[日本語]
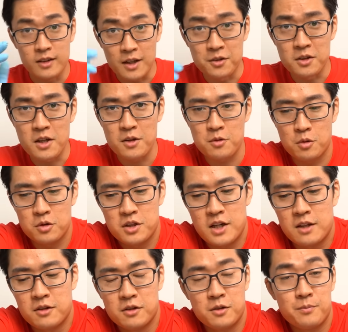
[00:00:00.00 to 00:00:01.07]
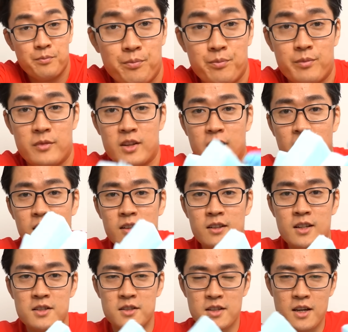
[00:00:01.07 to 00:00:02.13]
なのでこちらの断
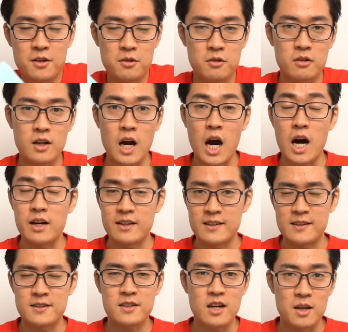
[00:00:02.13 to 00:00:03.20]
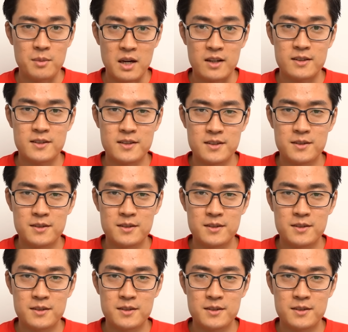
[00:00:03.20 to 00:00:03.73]
熱材を代わりに使います。